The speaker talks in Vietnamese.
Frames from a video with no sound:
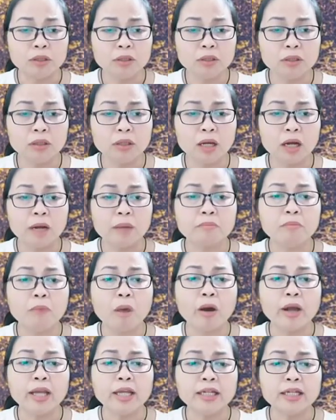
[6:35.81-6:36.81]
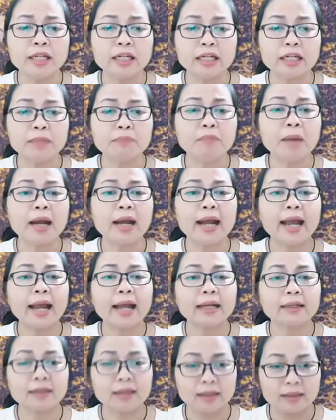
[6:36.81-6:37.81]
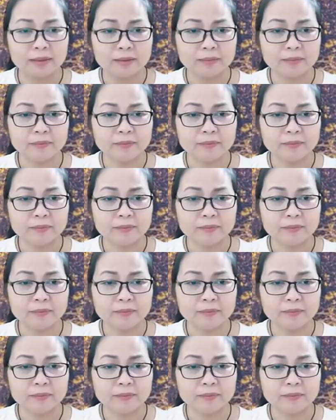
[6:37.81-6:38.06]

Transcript: thương, bỏ ý định bắt ăn thịt.